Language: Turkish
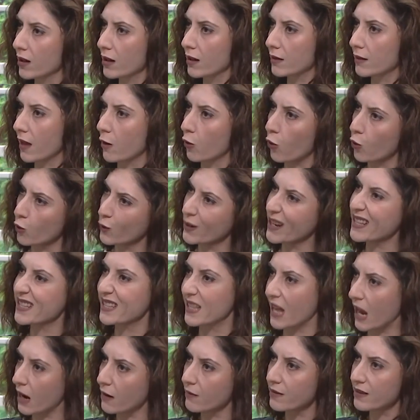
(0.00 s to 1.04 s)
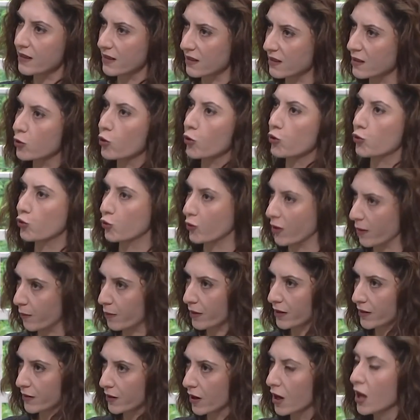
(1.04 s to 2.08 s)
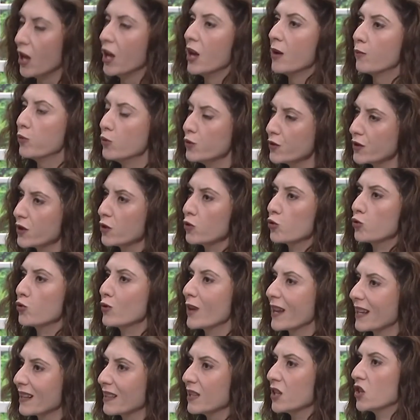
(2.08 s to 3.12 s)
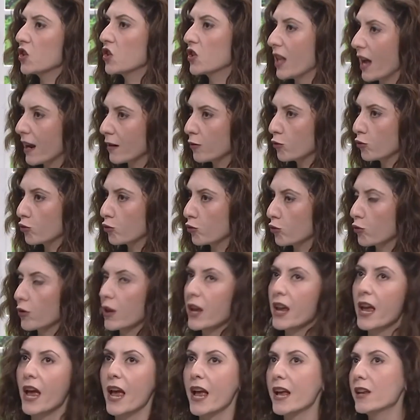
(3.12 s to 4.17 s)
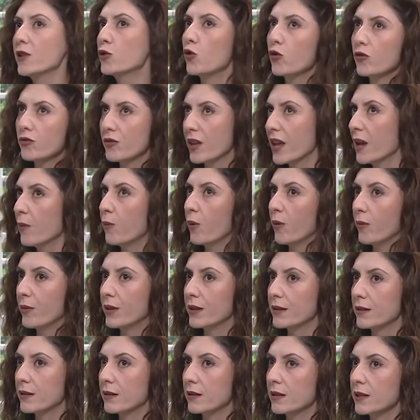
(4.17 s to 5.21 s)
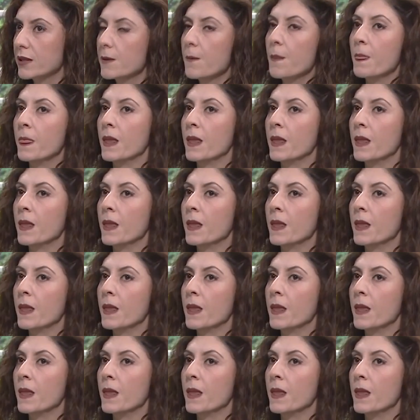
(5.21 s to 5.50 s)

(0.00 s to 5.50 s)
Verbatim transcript: kadar o rezerv sizi götürebilir. Bunun için sürekli işler tutun. En çok ne yapabilirsiniz?